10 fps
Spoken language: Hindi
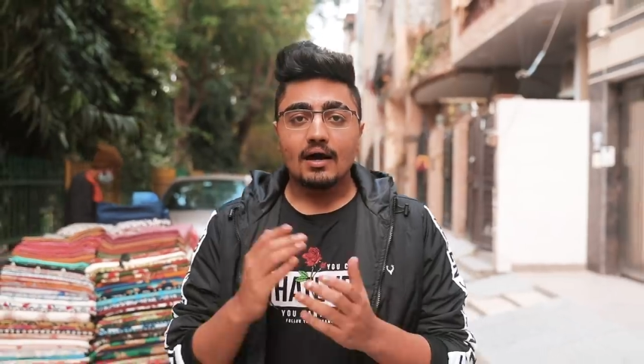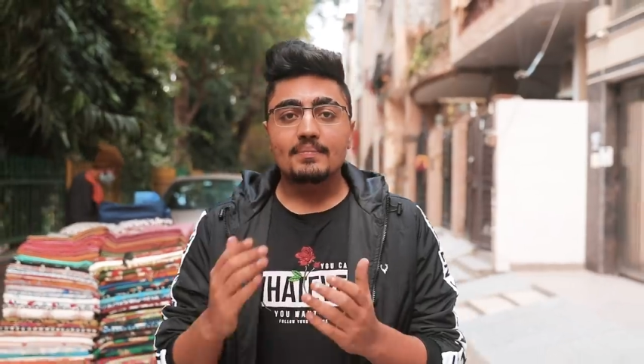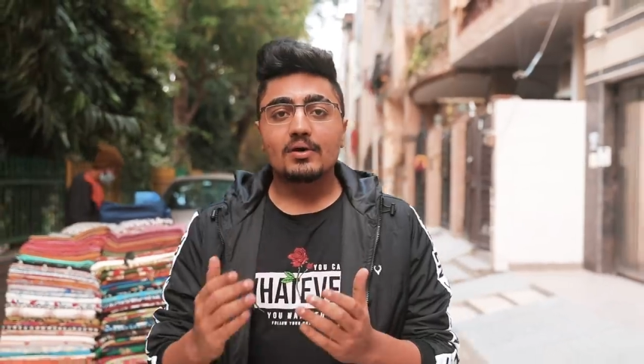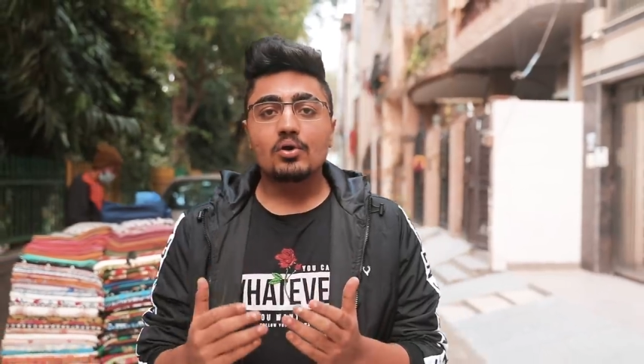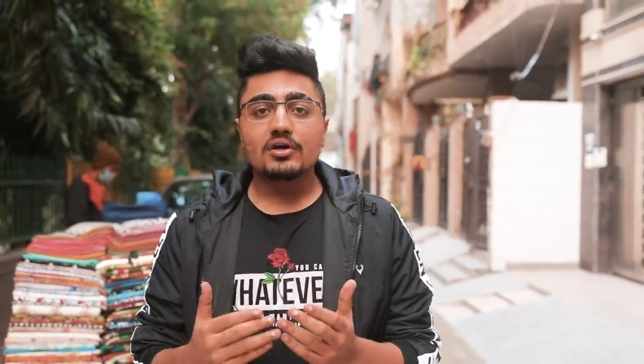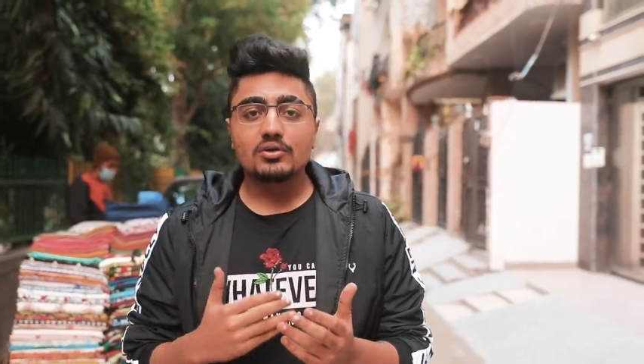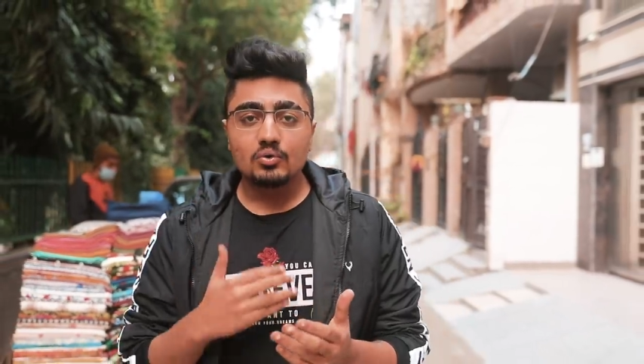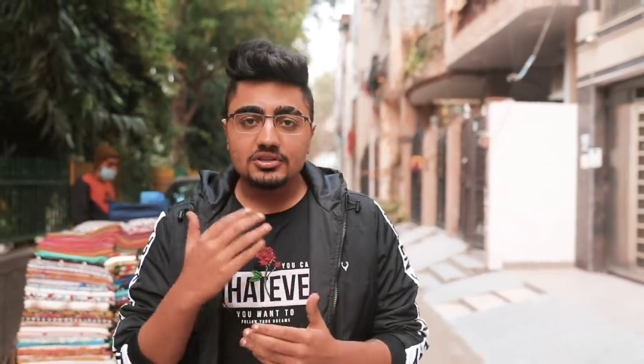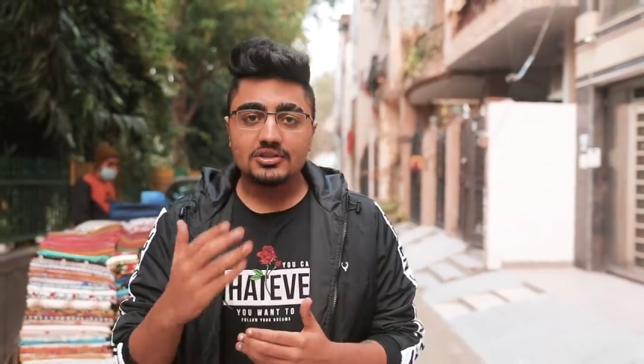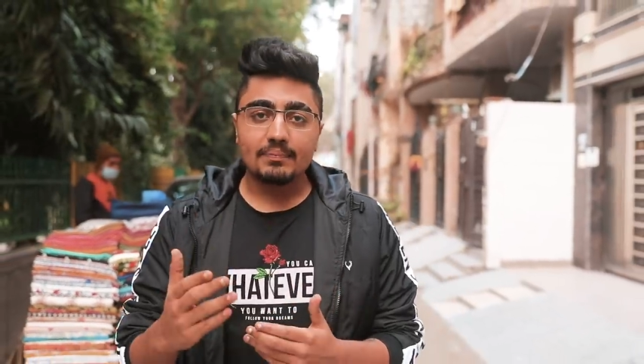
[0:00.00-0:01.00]
अब मेरे को एक
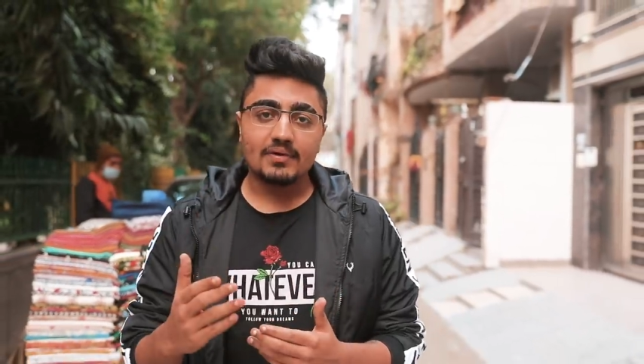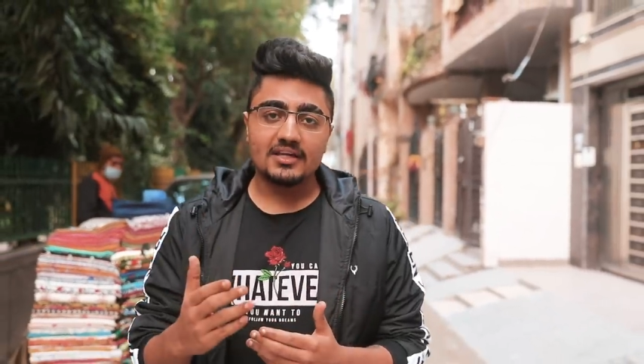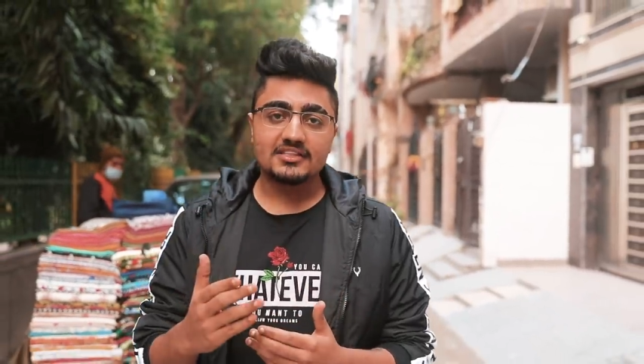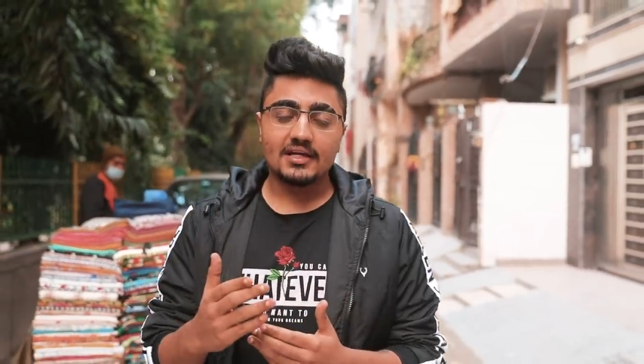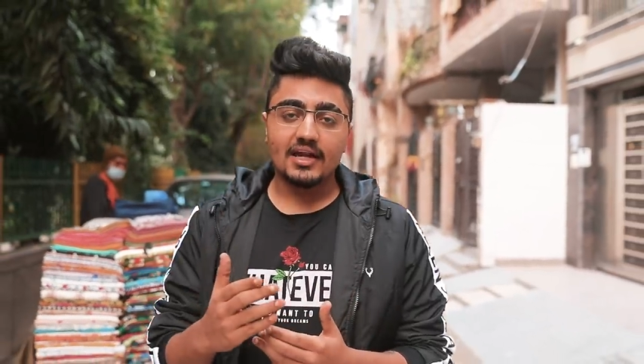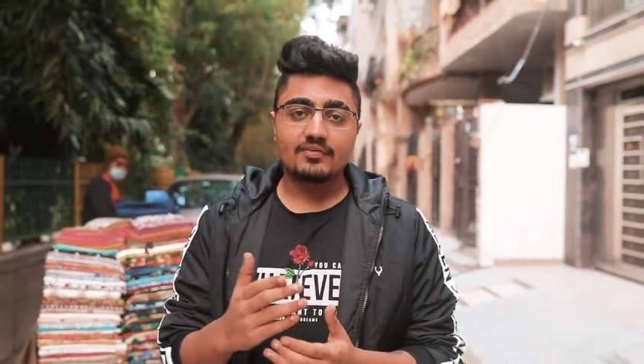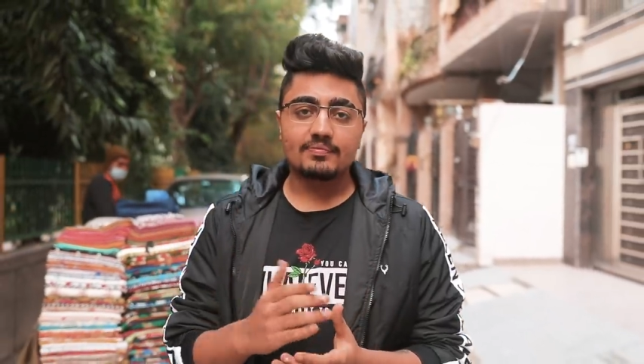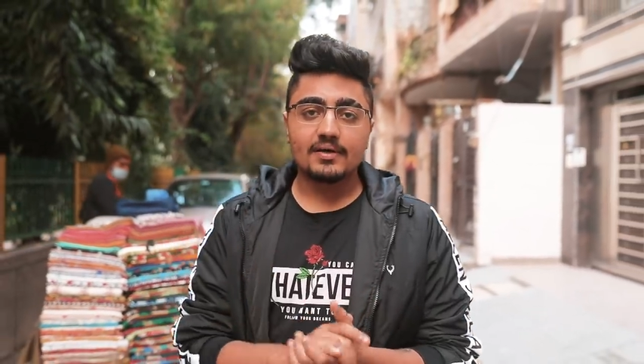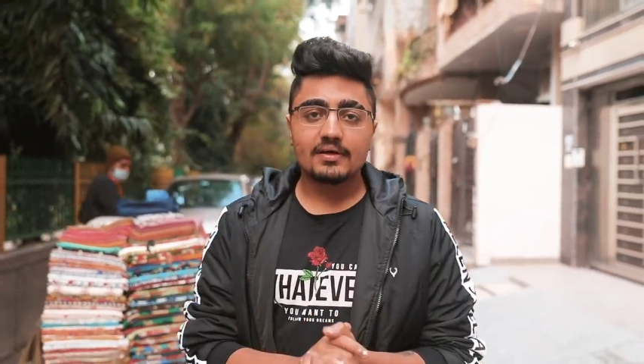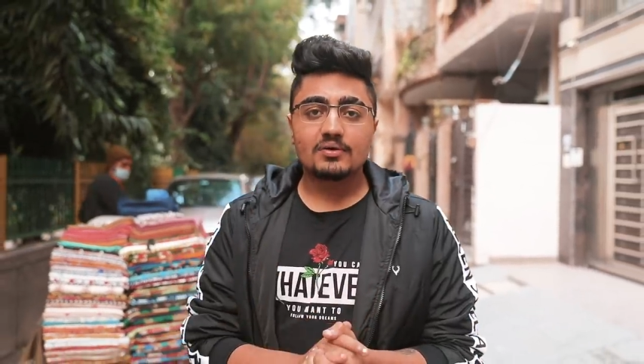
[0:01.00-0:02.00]
न्यू स्टेप लेना चाहिए
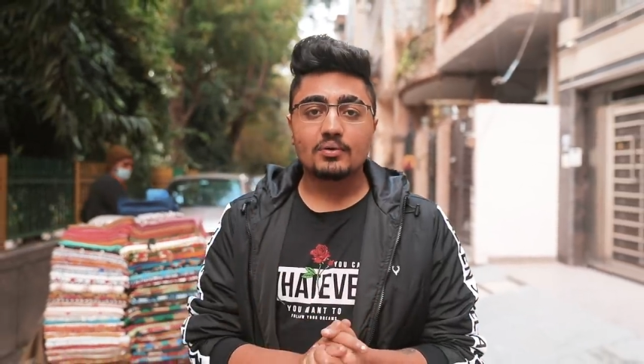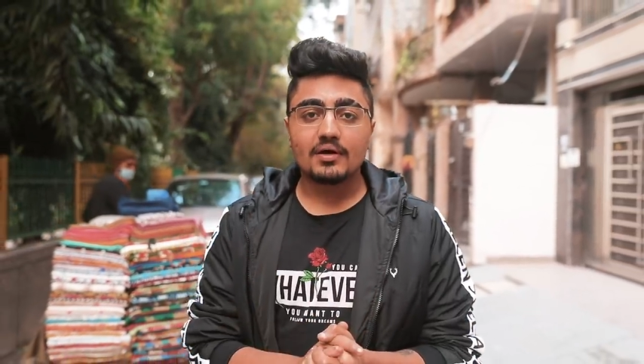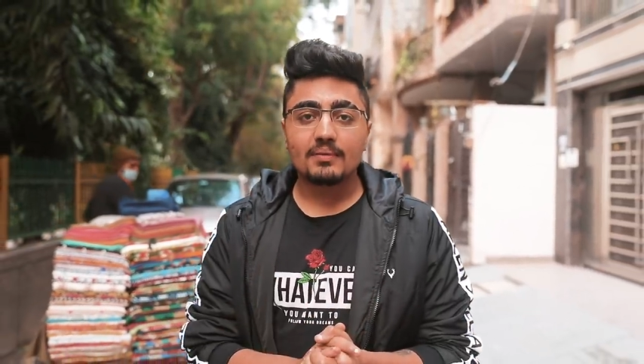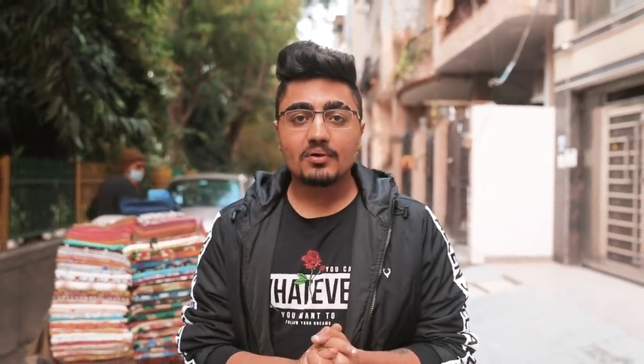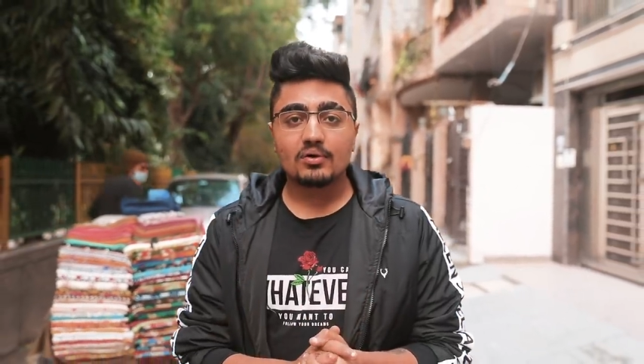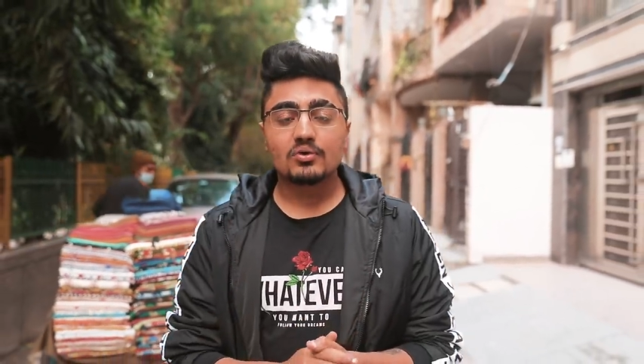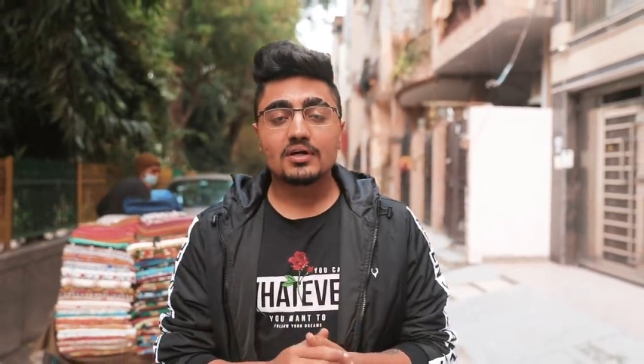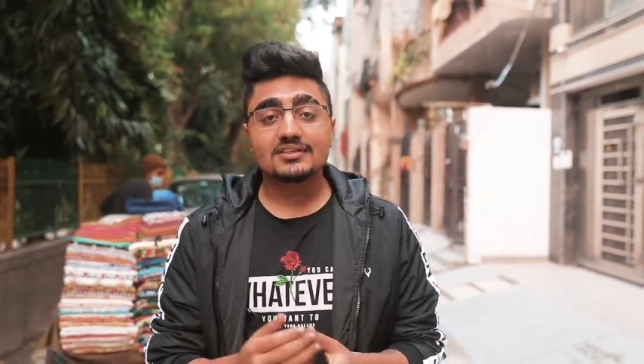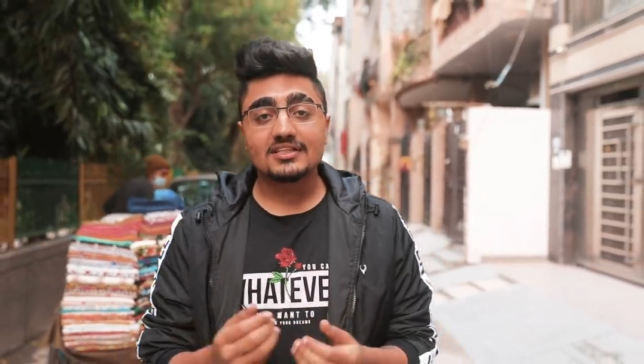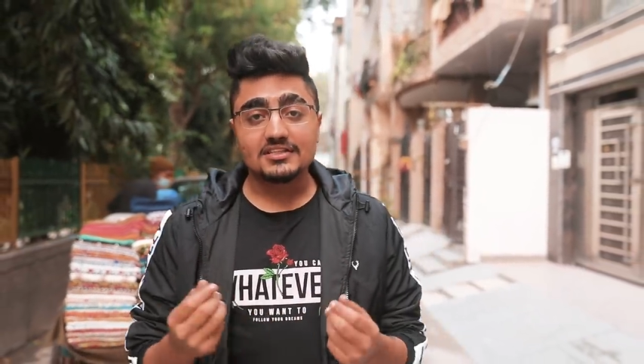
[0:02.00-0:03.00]
लाइफ में क्योंकि अब मेरे को
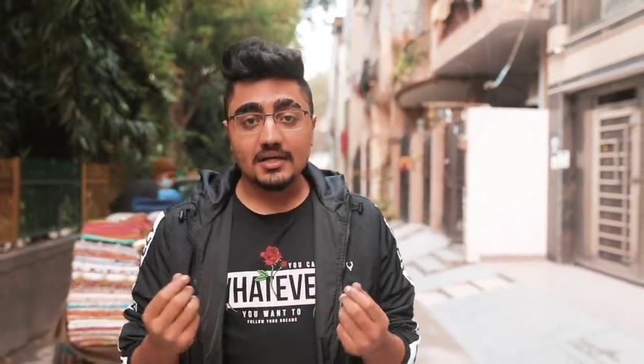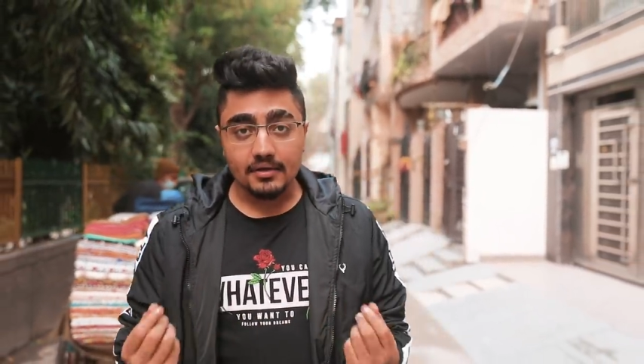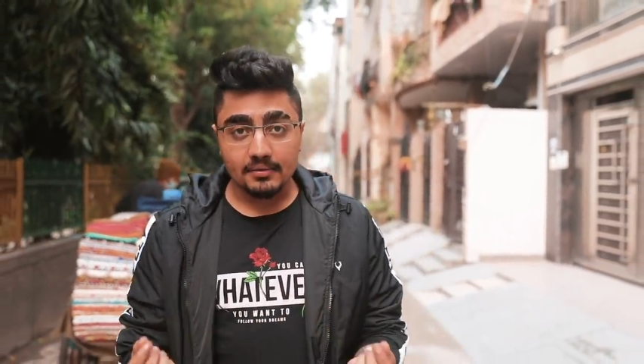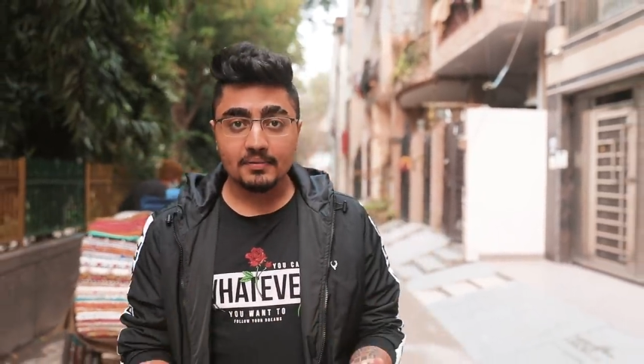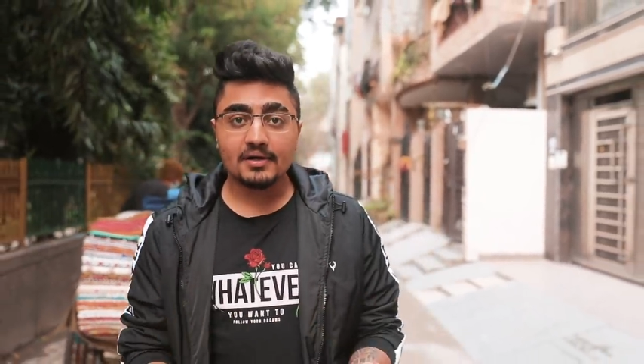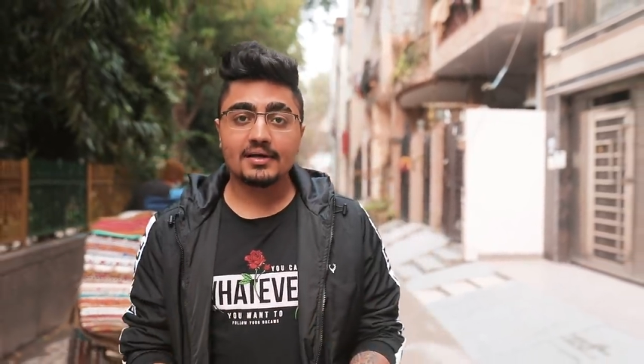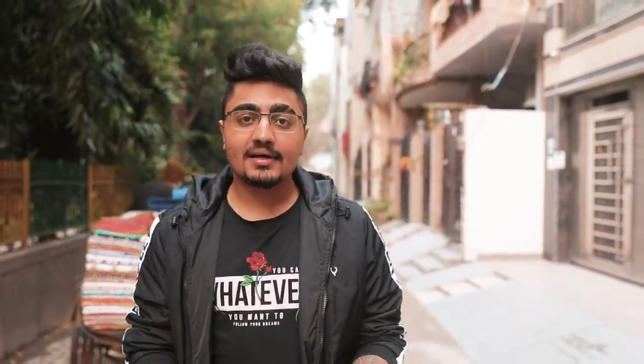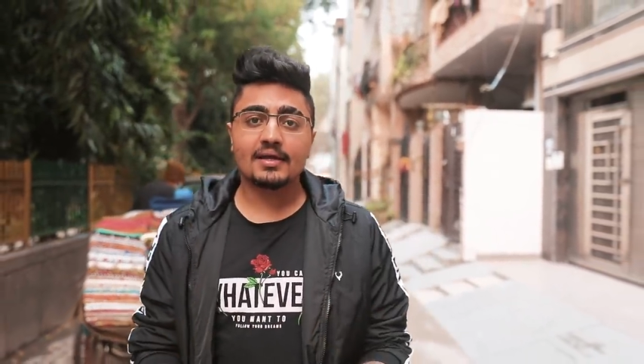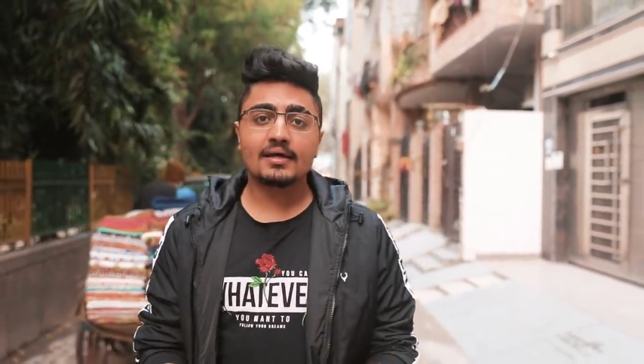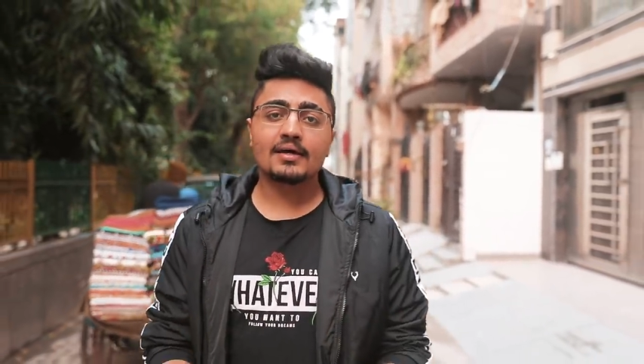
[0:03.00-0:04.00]
थोड़ा
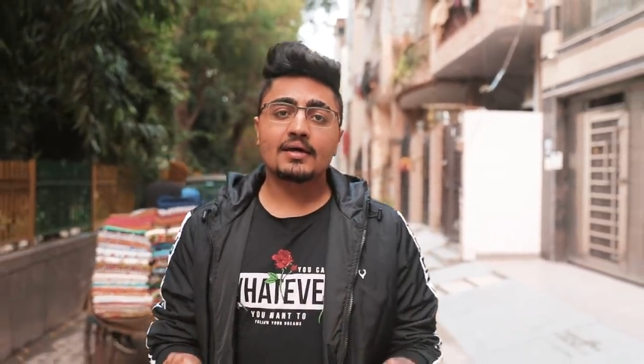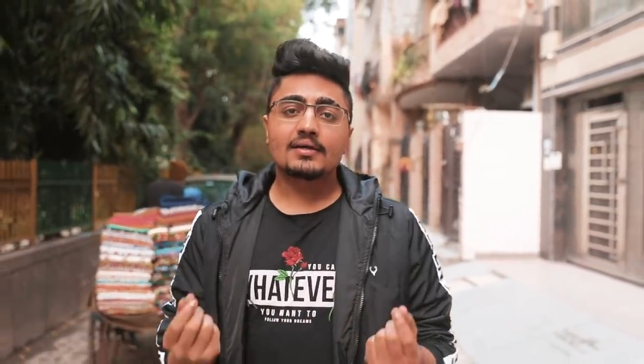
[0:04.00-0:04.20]
सस्टेनेबिलिटी के लिए